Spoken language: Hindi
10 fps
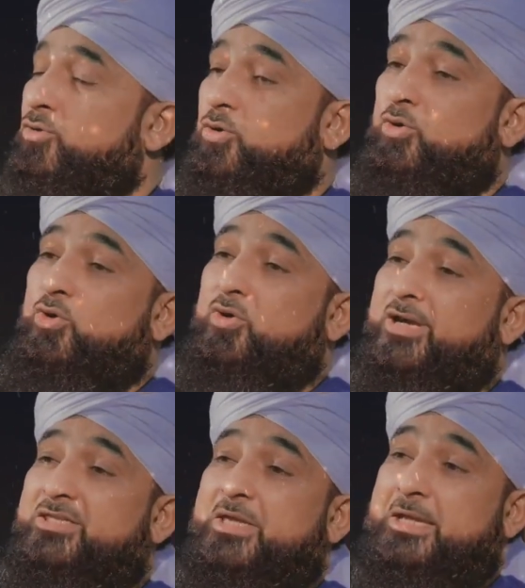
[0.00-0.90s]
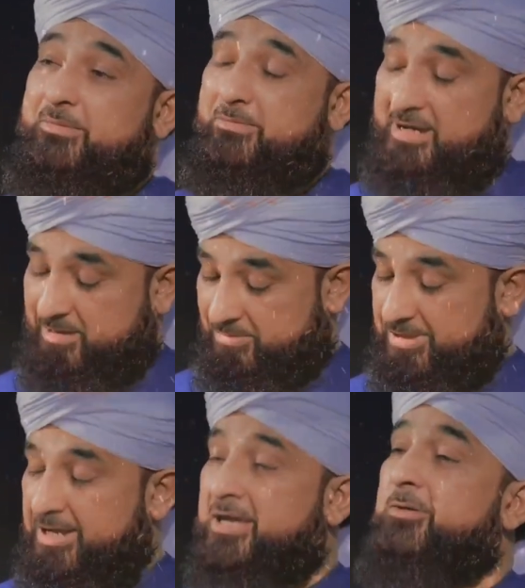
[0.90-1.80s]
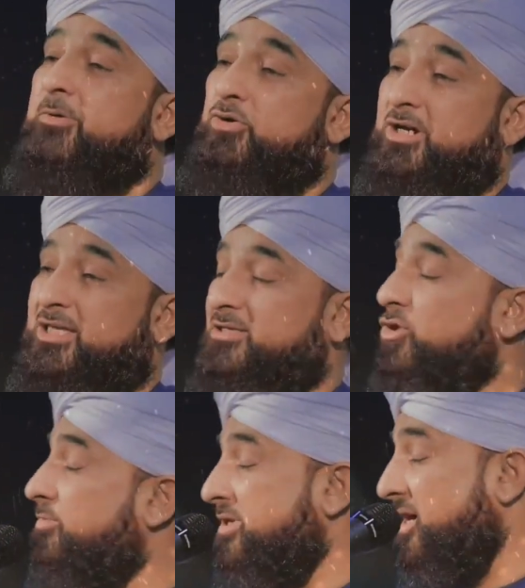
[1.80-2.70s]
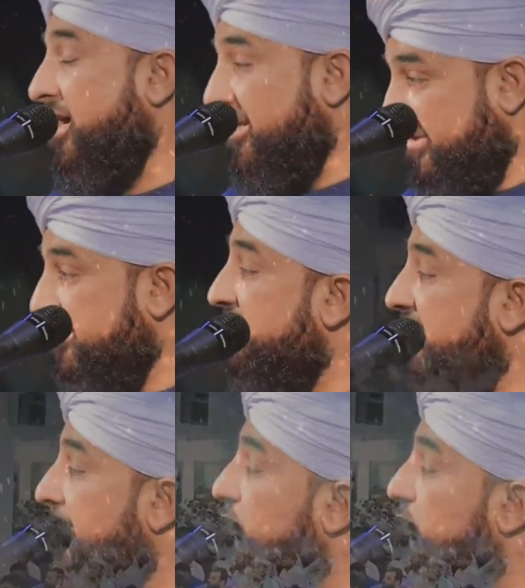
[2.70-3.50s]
तो कहते हैं कि मैं नंगे पाँव जा रहा था और मेरी हालत ये थी कि